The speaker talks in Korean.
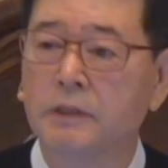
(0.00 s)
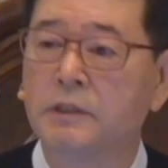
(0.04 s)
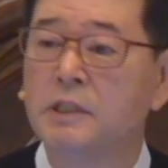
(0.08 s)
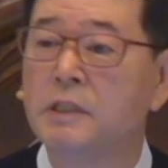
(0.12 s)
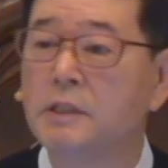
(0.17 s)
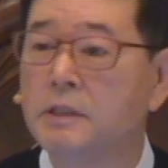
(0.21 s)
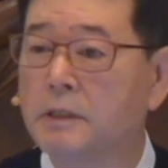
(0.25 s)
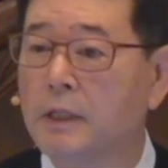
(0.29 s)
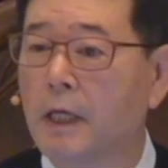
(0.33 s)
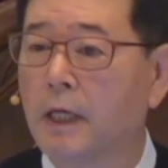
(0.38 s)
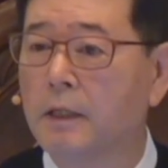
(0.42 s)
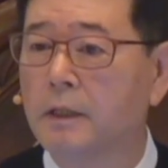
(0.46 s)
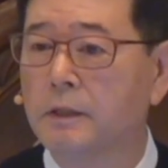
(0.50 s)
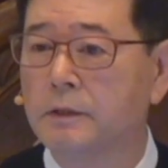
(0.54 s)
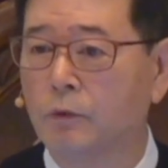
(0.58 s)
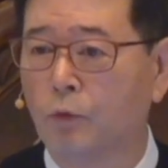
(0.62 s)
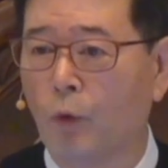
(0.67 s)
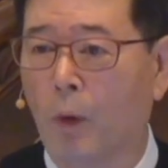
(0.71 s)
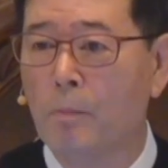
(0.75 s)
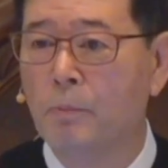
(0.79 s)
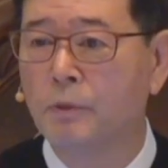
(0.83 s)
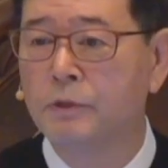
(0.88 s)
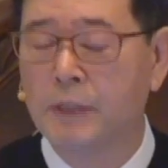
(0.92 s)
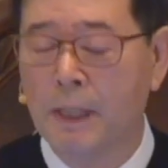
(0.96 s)
진짜 그
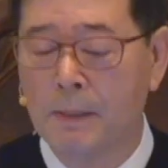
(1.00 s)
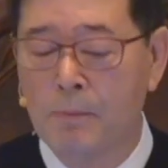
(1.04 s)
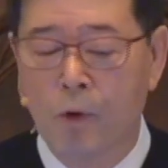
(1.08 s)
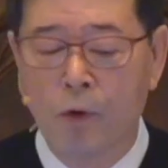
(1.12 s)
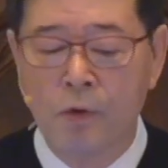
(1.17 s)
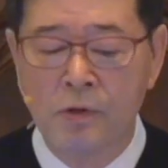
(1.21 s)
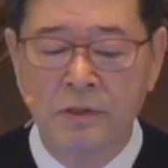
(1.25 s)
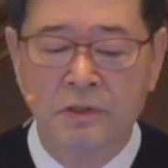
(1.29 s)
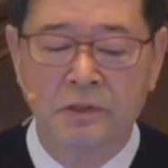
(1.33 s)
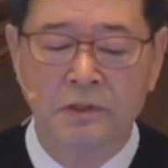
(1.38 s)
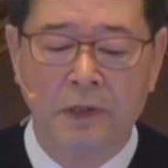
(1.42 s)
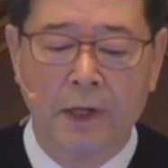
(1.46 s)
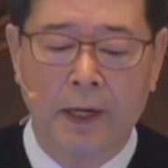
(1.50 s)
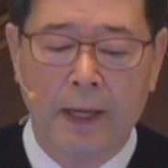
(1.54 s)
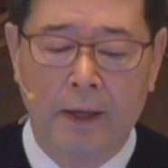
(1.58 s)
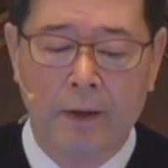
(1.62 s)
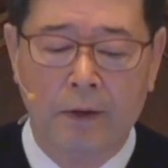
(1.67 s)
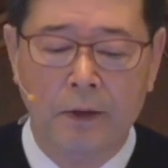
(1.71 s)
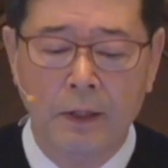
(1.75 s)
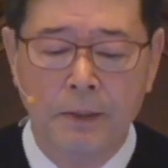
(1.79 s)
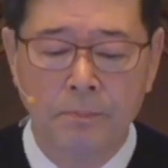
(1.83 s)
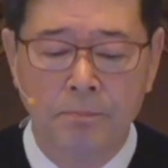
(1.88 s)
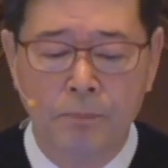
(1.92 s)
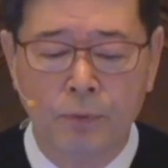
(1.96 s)
논문 제목은
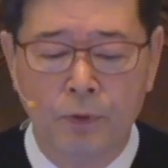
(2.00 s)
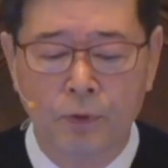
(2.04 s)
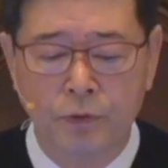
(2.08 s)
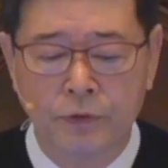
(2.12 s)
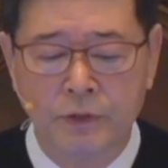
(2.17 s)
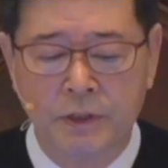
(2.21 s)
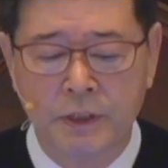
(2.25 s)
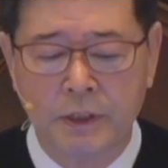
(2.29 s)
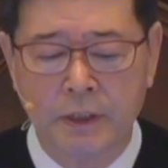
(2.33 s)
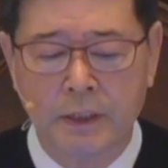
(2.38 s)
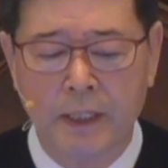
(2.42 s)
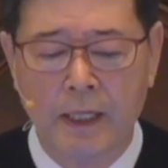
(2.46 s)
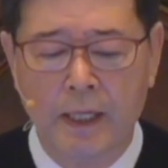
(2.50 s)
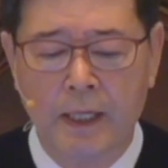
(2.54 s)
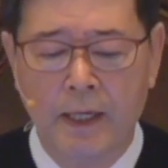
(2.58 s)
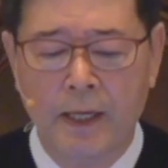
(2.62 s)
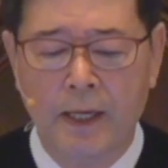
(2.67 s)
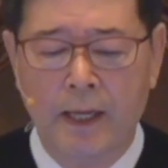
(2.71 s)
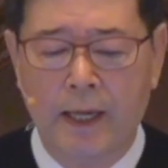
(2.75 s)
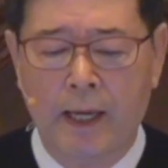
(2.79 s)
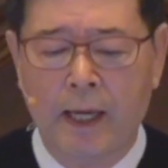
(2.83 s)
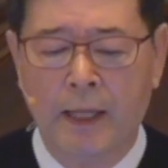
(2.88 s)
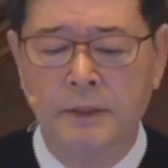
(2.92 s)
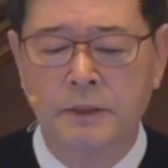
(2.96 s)
그거예요. Music
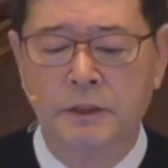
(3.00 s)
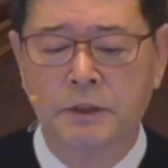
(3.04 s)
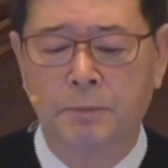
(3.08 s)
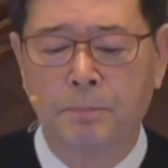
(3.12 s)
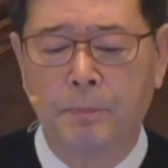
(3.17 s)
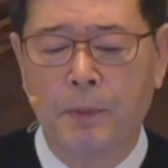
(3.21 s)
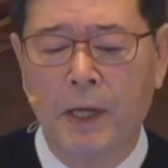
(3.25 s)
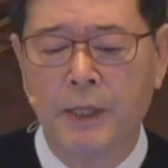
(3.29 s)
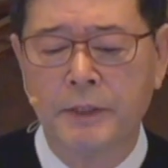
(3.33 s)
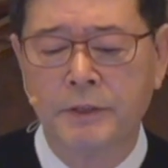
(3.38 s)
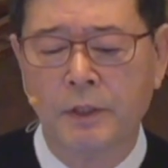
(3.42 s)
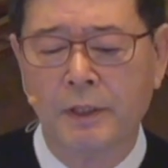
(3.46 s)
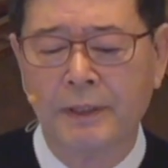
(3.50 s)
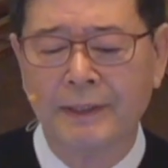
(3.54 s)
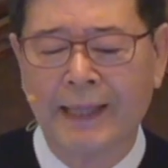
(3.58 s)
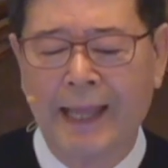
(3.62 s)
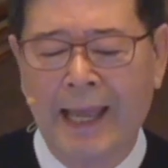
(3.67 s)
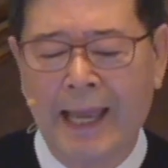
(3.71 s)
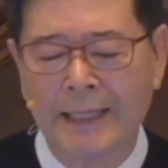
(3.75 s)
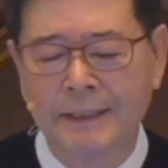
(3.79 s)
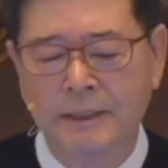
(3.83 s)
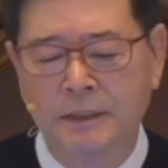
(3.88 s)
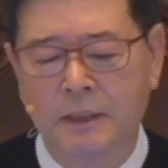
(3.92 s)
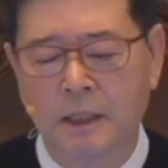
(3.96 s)
and Spatial
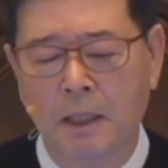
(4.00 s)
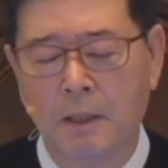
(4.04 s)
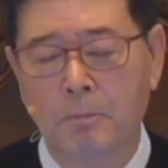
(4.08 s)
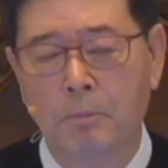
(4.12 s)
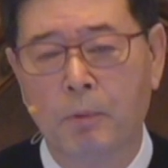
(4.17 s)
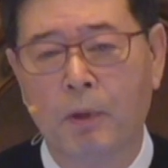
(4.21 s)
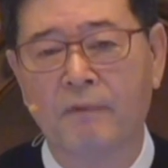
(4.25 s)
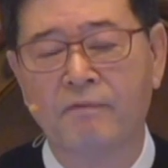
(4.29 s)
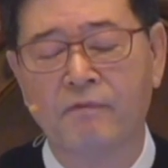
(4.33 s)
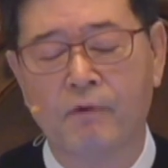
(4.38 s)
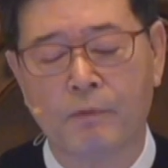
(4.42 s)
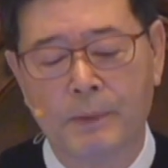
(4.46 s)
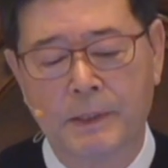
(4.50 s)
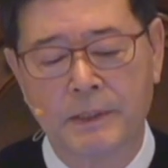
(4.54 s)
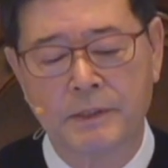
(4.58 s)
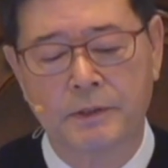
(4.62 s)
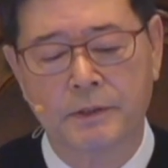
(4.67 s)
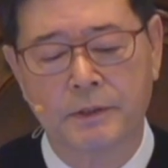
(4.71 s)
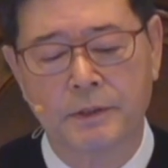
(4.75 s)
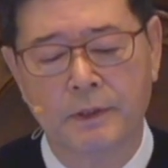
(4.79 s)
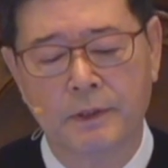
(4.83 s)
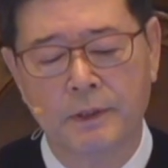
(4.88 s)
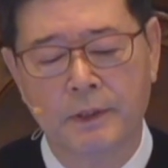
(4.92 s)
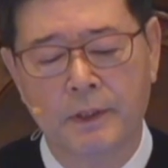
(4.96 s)
Task
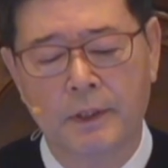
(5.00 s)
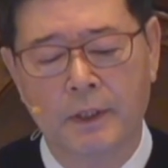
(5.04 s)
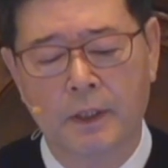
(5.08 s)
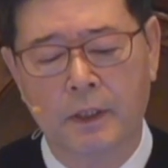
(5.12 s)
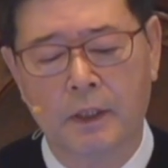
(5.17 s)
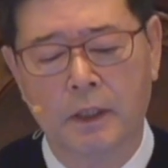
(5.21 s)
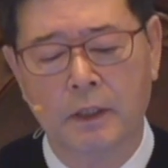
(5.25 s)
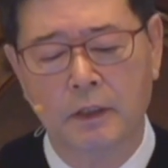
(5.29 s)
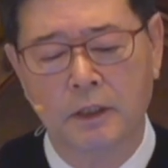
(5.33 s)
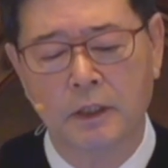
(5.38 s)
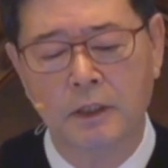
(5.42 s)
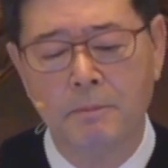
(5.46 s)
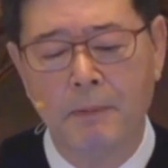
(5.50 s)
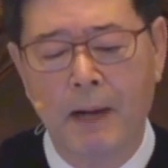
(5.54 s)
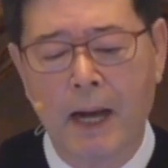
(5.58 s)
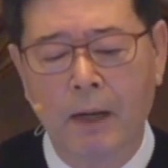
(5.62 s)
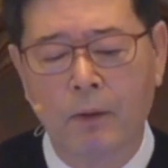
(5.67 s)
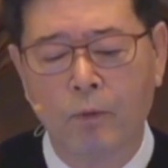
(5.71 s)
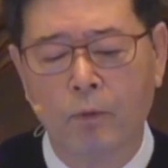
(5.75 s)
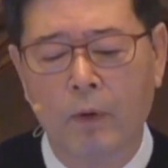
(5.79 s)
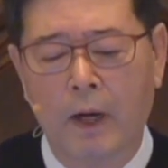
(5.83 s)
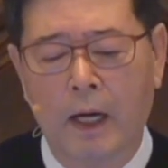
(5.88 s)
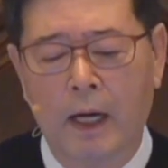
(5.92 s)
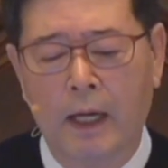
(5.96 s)
Performance. 그
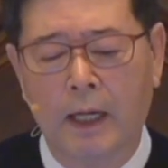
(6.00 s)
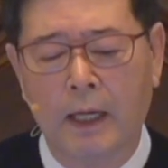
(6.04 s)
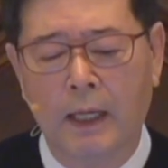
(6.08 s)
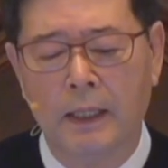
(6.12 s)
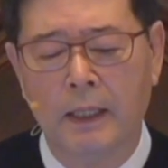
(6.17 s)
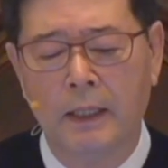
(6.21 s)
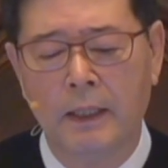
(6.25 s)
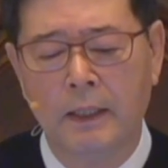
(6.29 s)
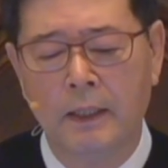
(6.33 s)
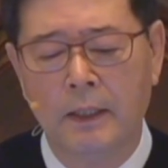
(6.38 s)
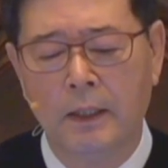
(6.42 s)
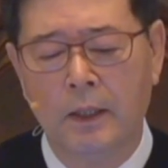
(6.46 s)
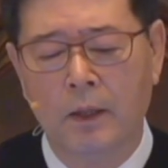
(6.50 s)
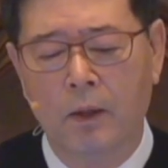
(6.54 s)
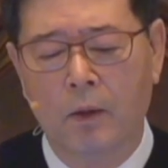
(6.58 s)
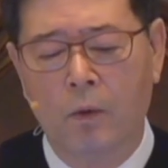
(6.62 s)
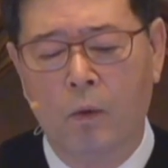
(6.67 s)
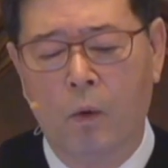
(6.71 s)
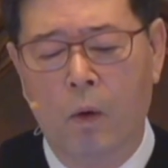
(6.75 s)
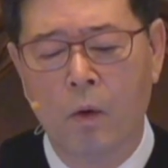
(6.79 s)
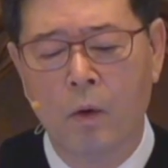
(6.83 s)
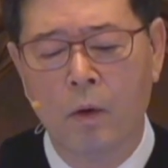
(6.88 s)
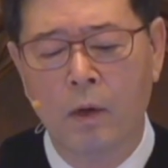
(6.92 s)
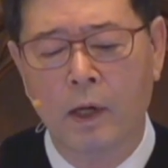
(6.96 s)
음악과
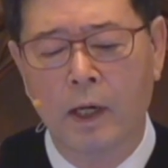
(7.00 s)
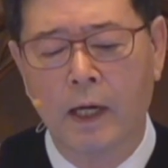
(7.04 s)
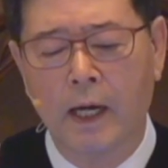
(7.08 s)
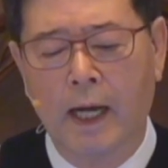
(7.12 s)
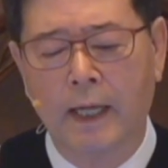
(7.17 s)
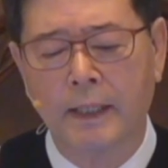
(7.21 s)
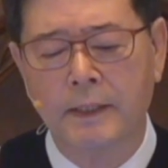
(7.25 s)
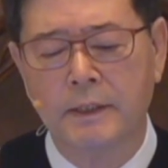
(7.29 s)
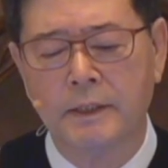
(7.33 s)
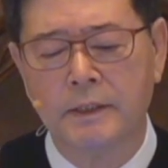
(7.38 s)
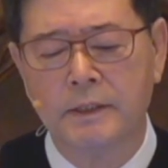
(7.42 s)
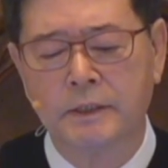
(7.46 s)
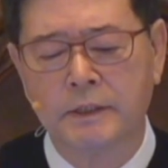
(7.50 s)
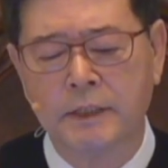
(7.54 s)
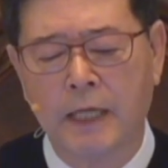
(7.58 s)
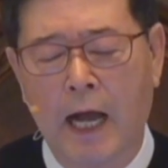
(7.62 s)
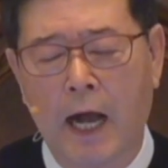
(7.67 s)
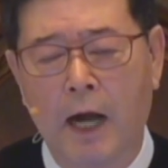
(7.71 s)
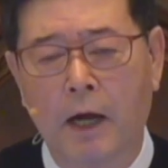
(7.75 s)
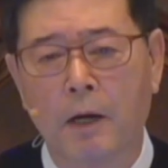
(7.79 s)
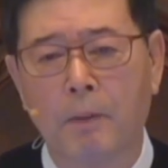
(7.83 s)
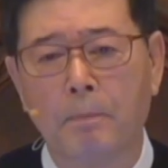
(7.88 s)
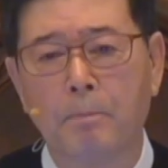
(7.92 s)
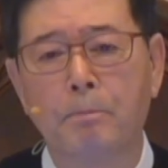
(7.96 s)
공간
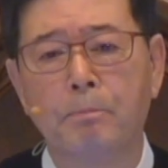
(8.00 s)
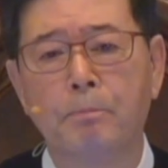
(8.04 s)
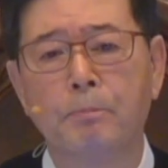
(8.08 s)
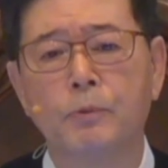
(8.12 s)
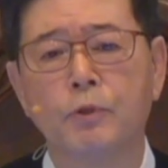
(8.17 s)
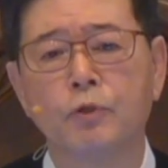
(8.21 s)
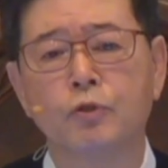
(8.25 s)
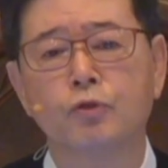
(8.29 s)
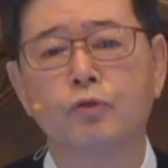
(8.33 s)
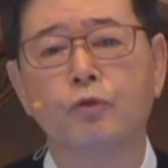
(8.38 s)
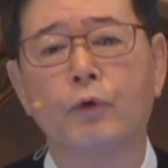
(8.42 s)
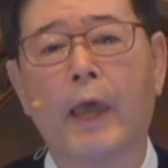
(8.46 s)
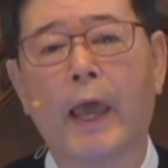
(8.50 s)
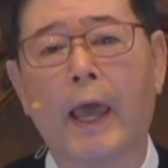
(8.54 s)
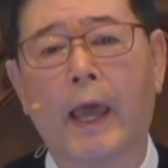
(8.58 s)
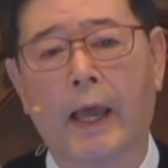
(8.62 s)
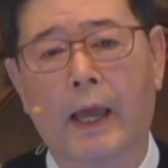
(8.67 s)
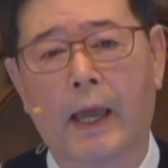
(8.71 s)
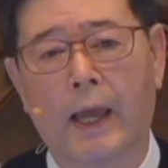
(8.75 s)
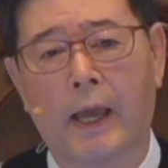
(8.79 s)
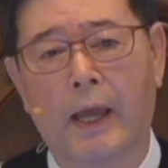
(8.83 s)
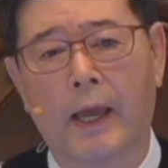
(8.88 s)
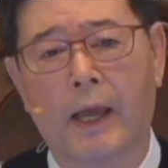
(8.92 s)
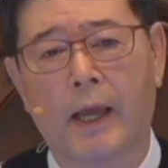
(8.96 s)
작업
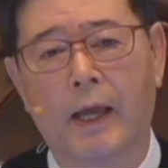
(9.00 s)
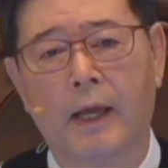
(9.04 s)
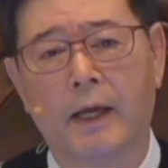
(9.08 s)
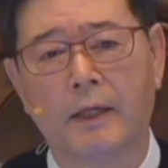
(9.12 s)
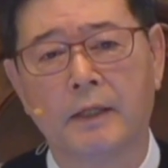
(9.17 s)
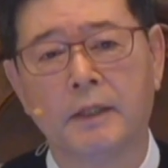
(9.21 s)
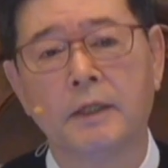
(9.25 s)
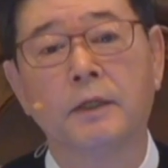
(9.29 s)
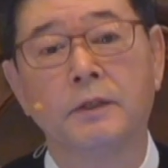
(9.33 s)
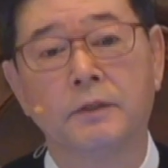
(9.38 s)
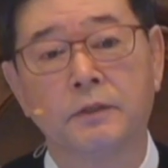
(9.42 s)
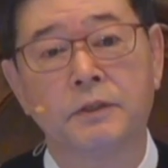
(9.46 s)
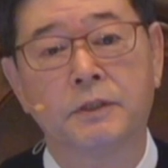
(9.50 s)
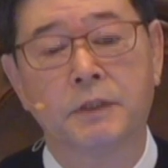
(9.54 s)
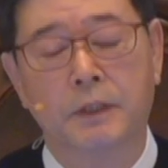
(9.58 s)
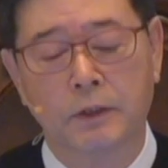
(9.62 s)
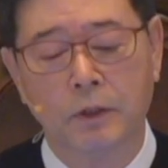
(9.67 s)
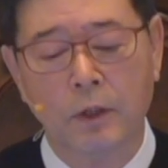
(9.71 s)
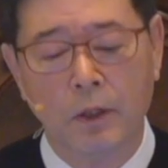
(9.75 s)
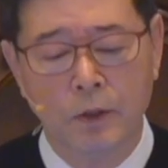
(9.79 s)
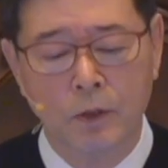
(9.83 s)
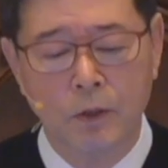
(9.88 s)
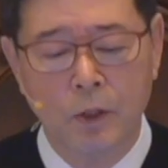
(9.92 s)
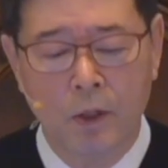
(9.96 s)
수행. 이런
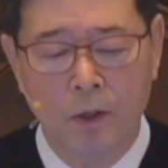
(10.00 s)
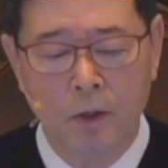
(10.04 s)
뜻이죠.